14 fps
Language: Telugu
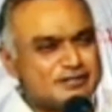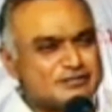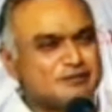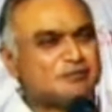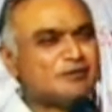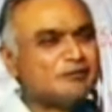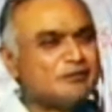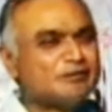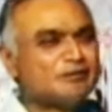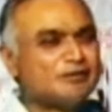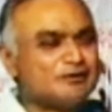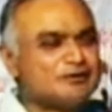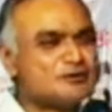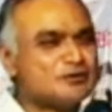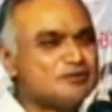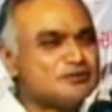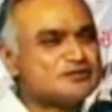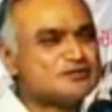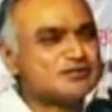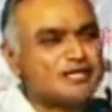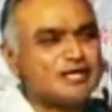ఇప్పుడు యేసుప్రభును మనం
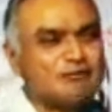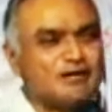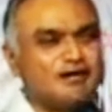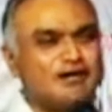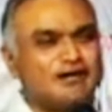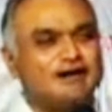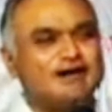చూపిస్తున్నామా